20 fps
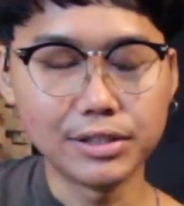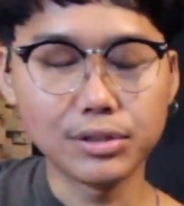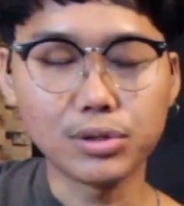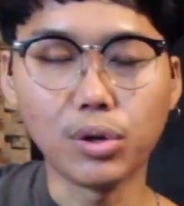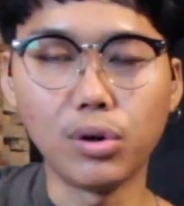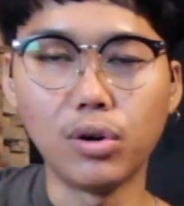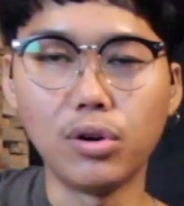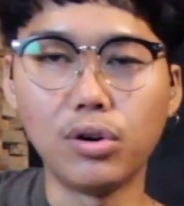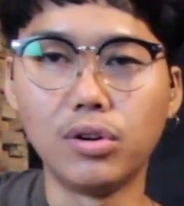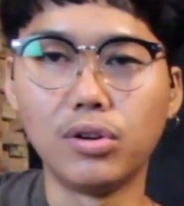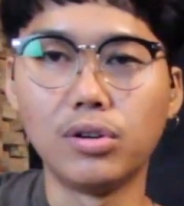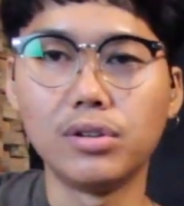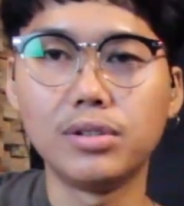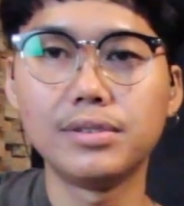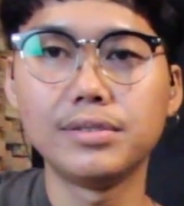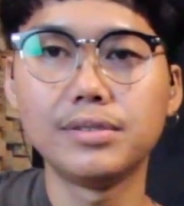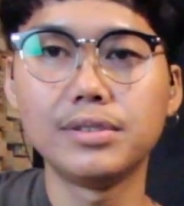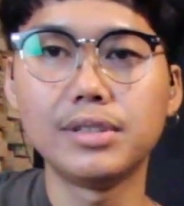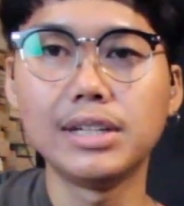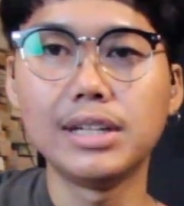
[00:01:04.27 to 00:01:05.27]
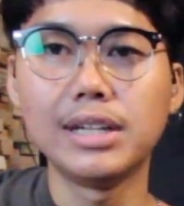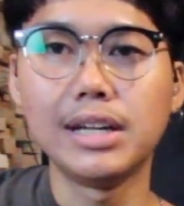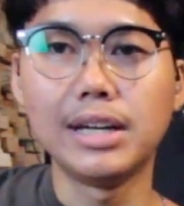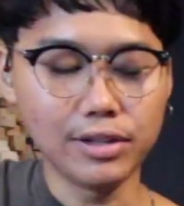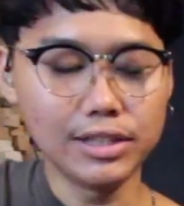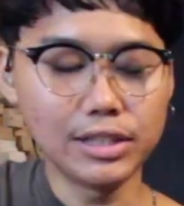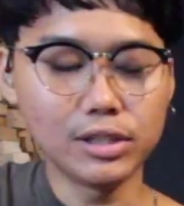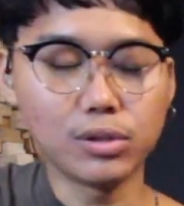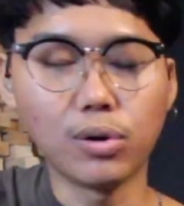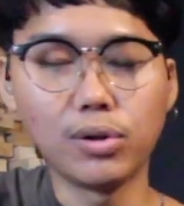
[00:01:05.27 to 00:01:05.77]
intro
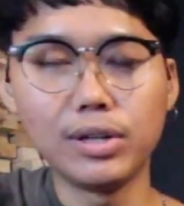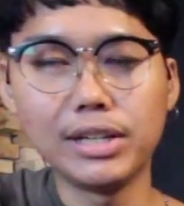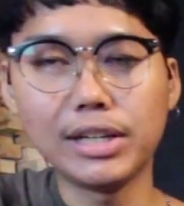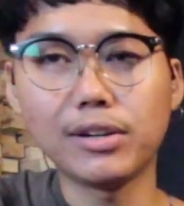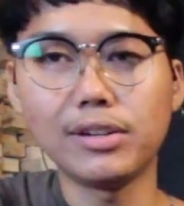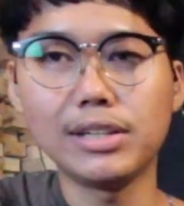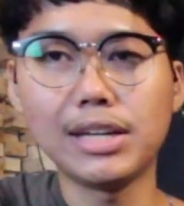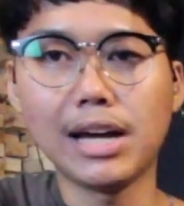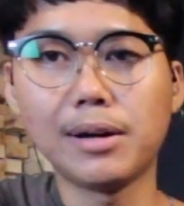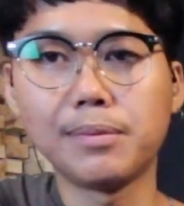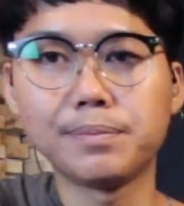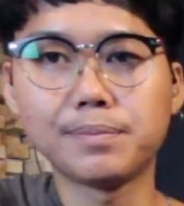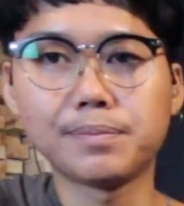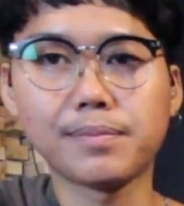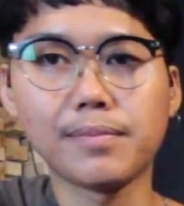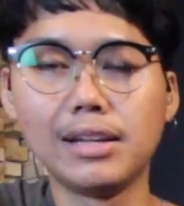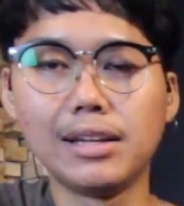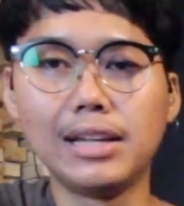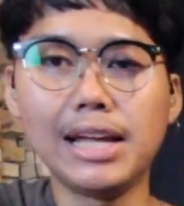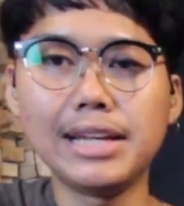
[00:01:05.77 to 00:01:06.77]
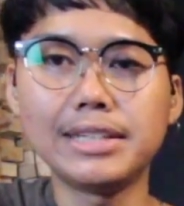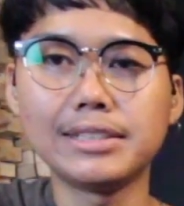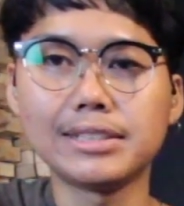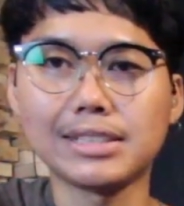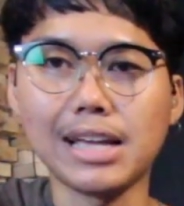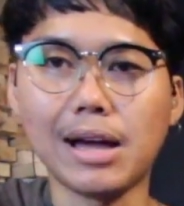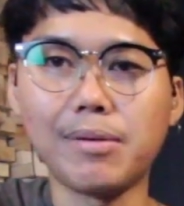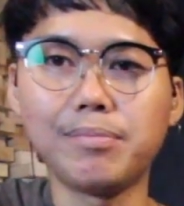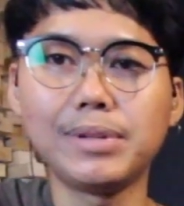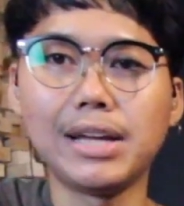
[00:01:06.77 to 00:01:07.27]
ท่อนอินโทรนี้ก็ยังเล่น
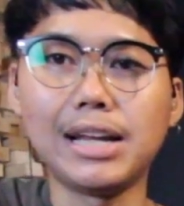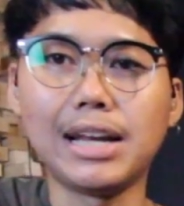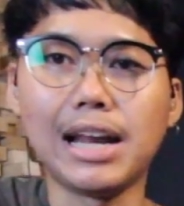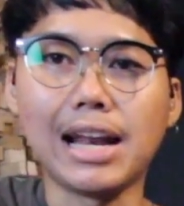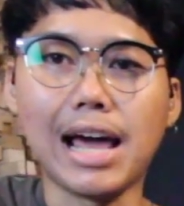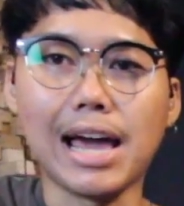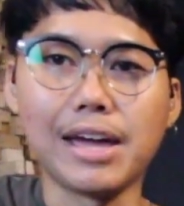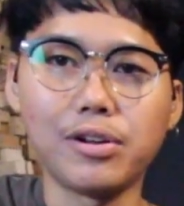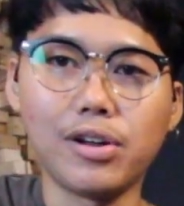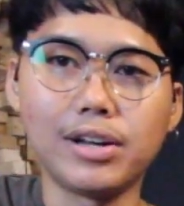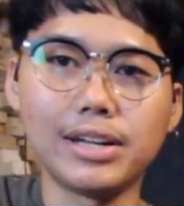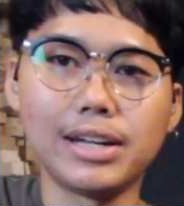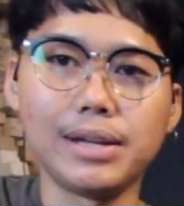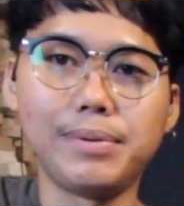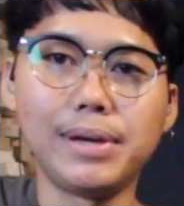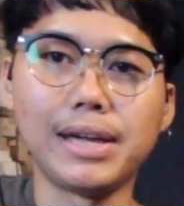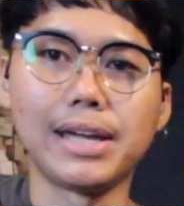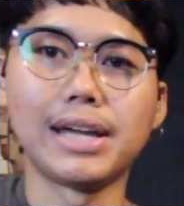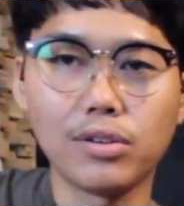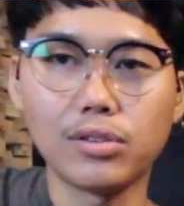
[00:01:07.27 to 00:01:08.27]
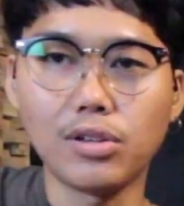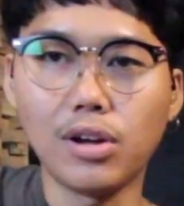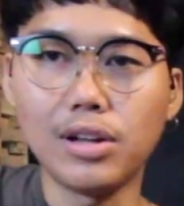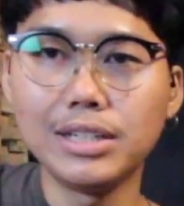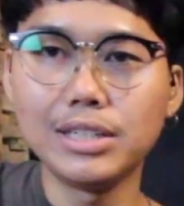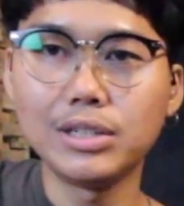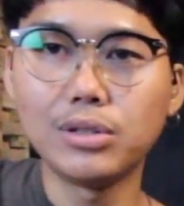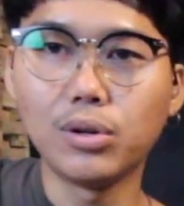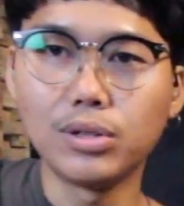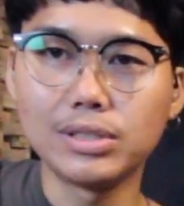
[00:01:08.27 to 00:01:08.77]
ซ้ำในหลายๆท่อนในเพลง ท่อน
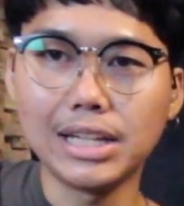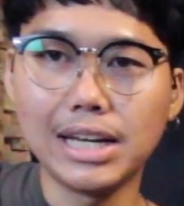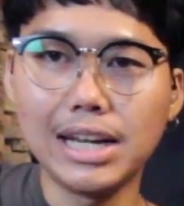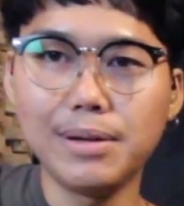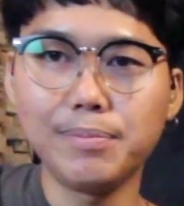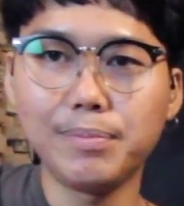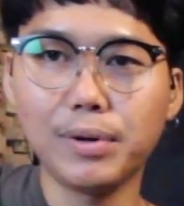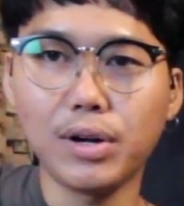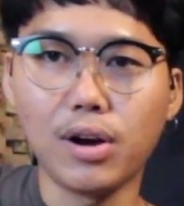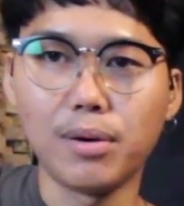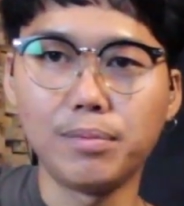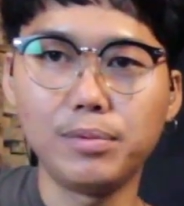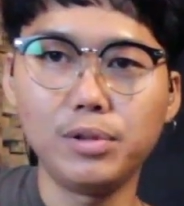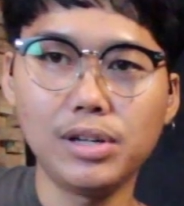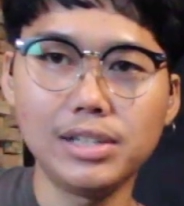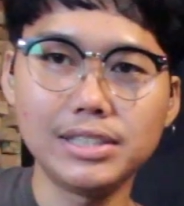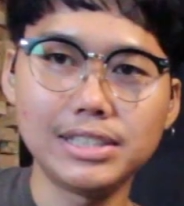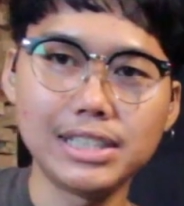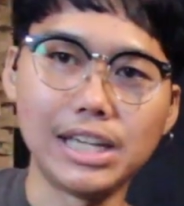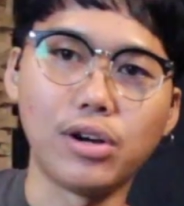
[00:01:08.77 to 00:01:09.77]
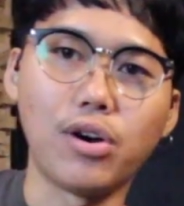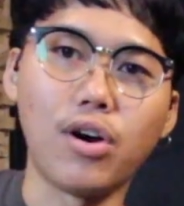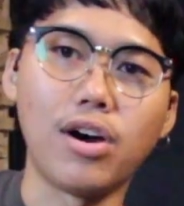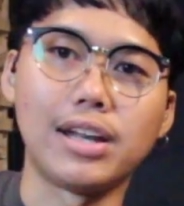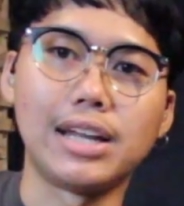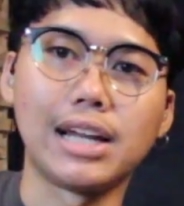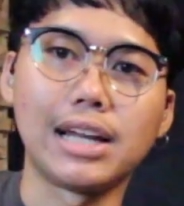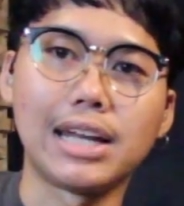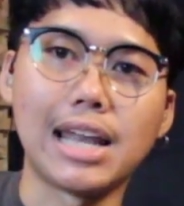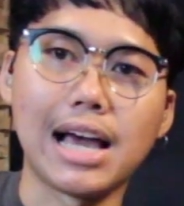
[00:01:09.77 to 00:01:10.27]
อินโทรจะเล่นประกอบด้วย 4 คอ
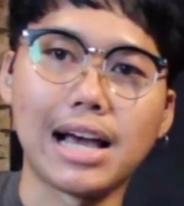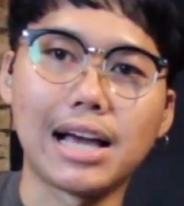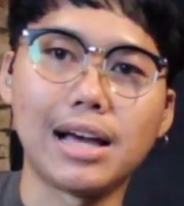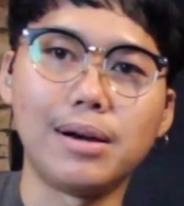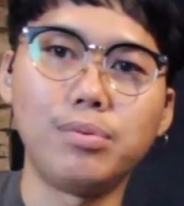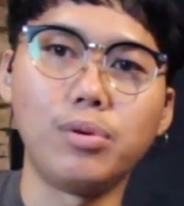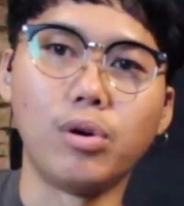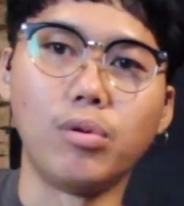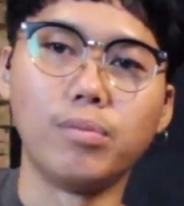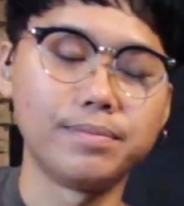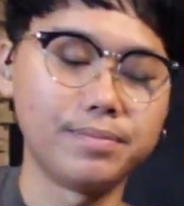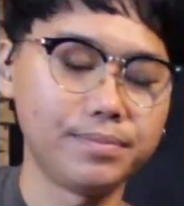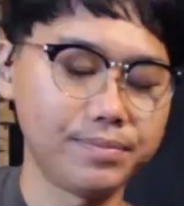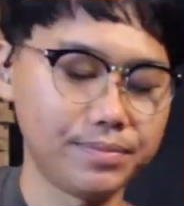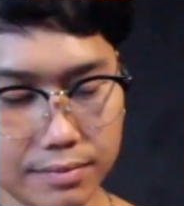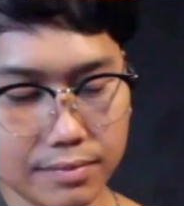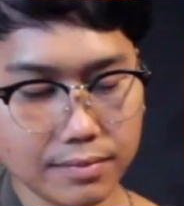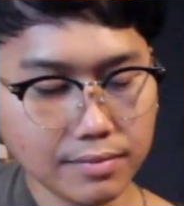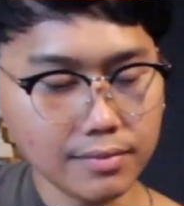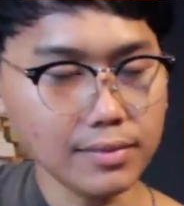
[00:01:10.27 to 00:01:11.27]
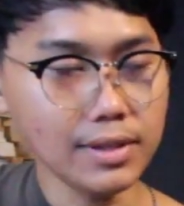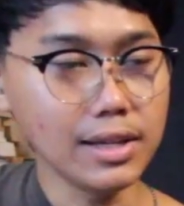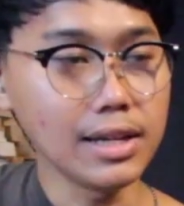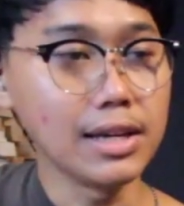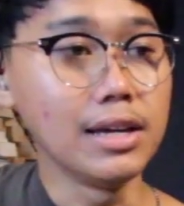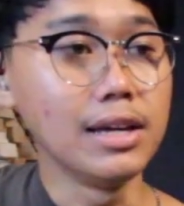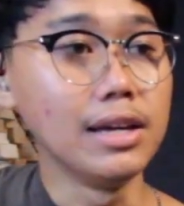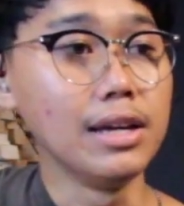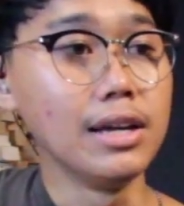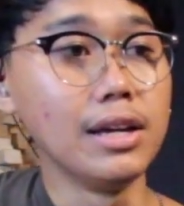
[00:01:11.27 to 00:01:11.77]
ร์ดหลักๆครับผม
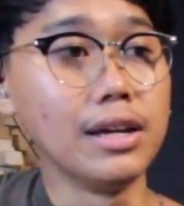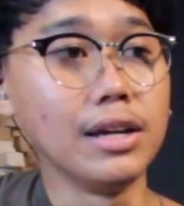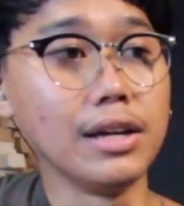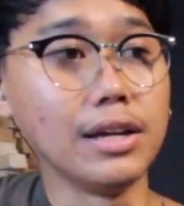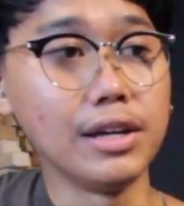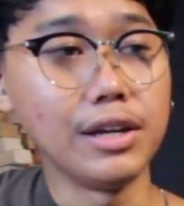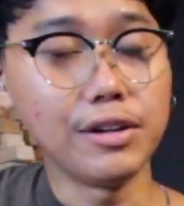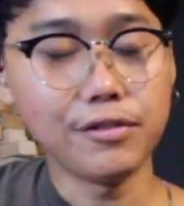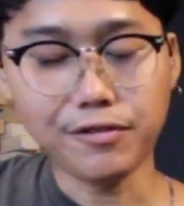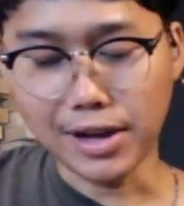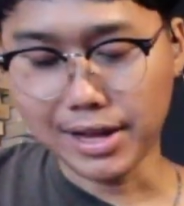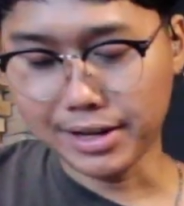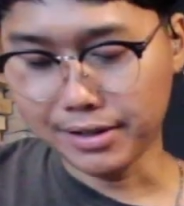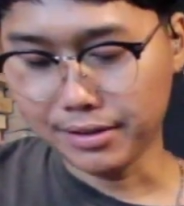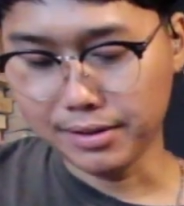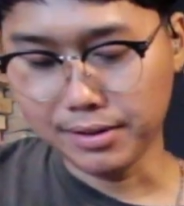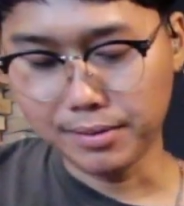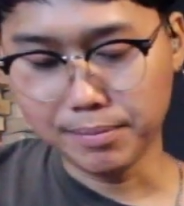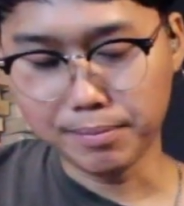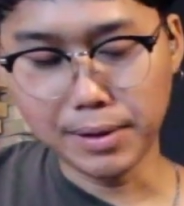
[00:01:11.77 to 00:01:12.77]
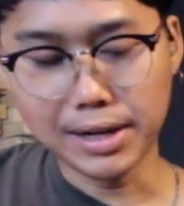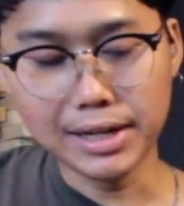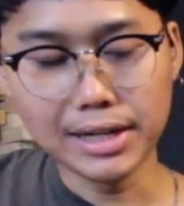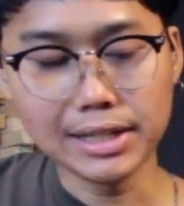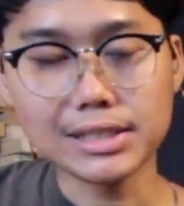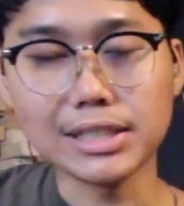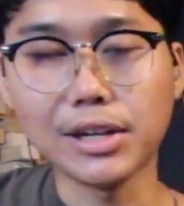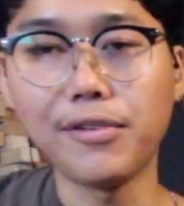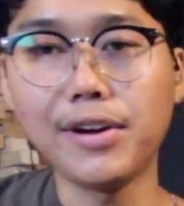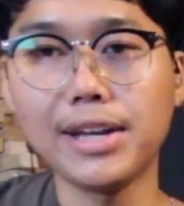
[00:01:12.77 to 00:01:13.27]
E flat
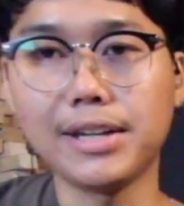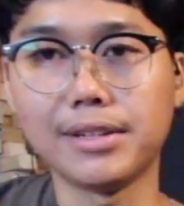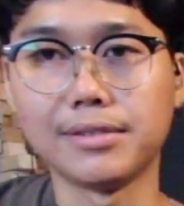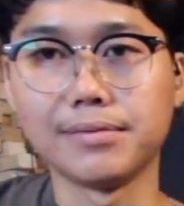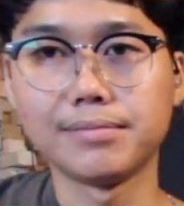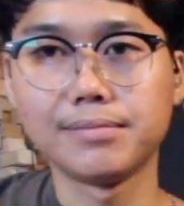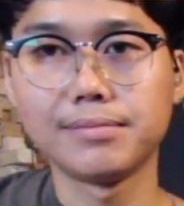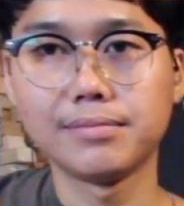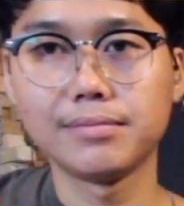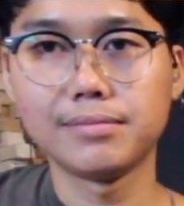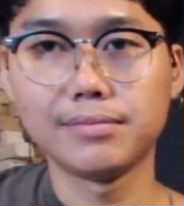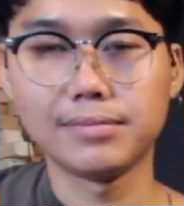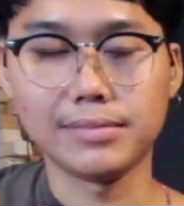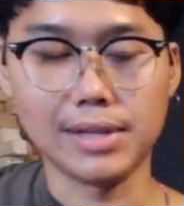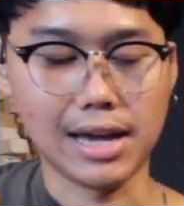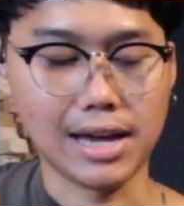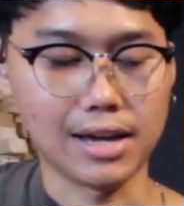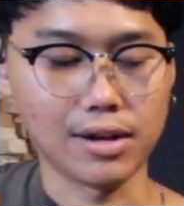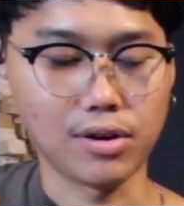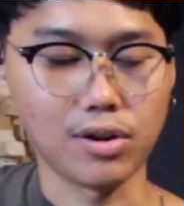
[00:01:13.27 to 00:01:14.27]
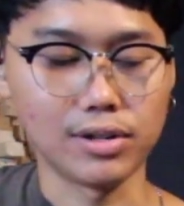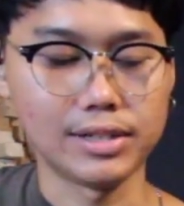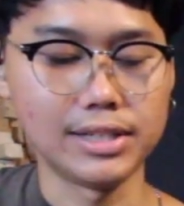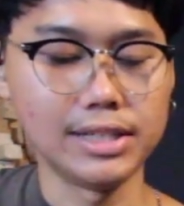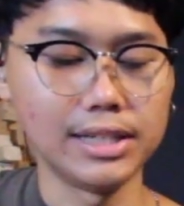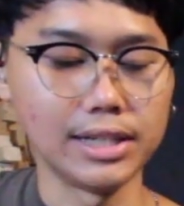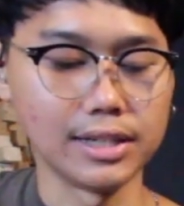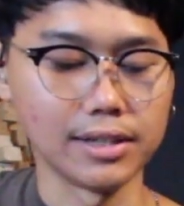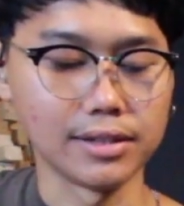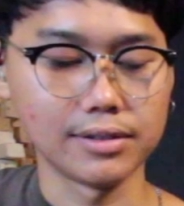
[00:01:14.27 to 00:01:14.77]
minor 7อ่าคอร์ด
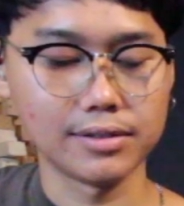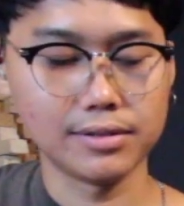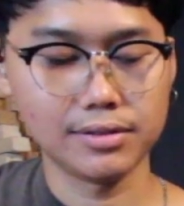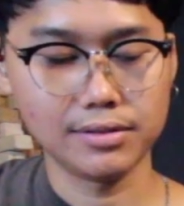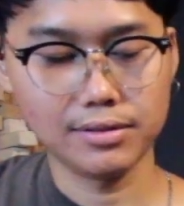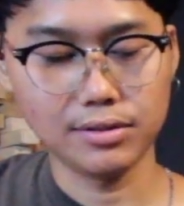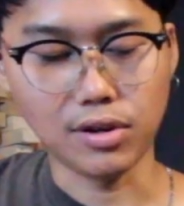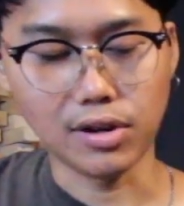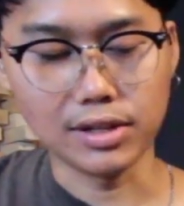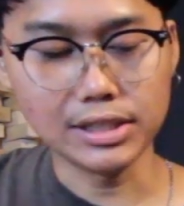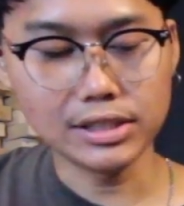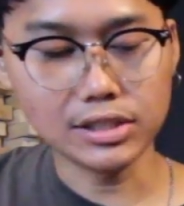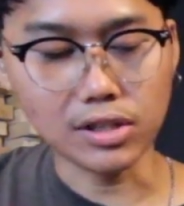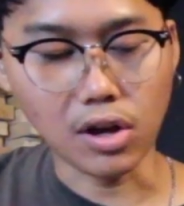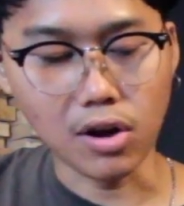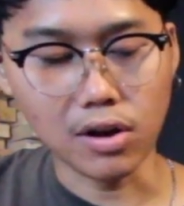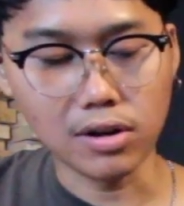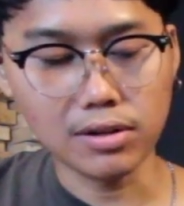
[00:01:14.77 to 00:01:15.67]
ที่1คอร์ดที่